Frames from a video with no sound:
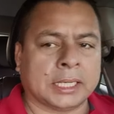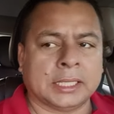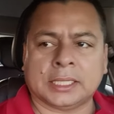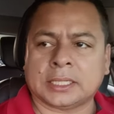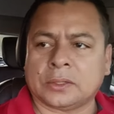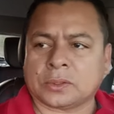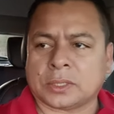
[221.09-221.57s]

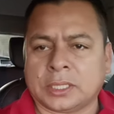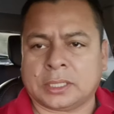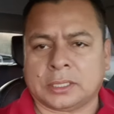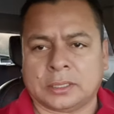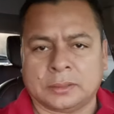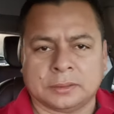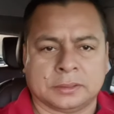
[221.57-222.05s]
Ahí creo
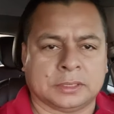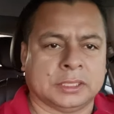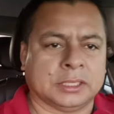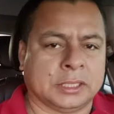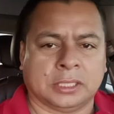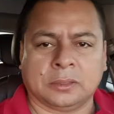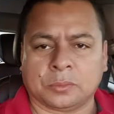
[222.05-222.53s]
que
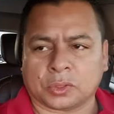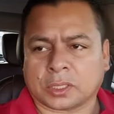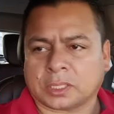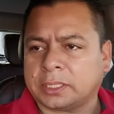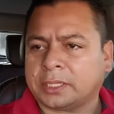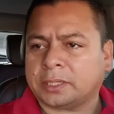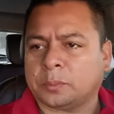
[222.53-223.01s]
sí tienen,
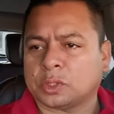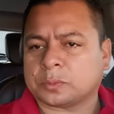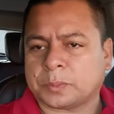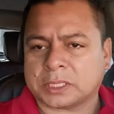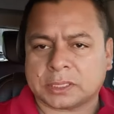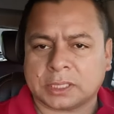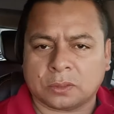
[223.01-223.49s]
porque ya hemos
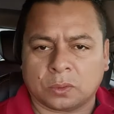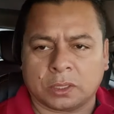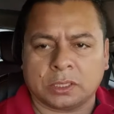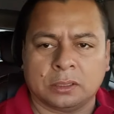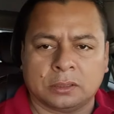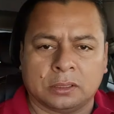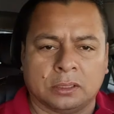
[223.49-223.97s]
pasado
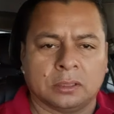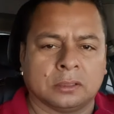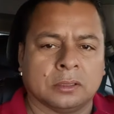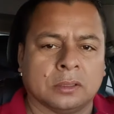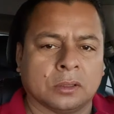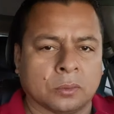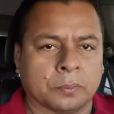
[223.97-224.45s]
ahí
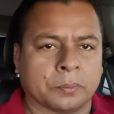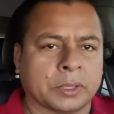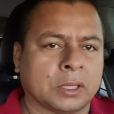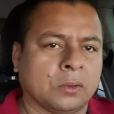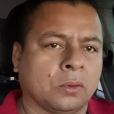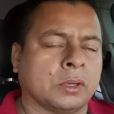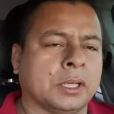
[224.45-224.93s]
y
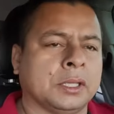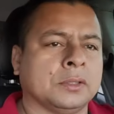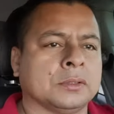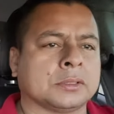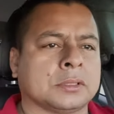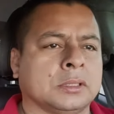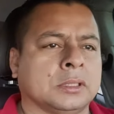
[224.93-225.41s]
comprado con
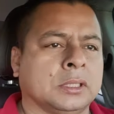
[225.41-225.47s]
ellos.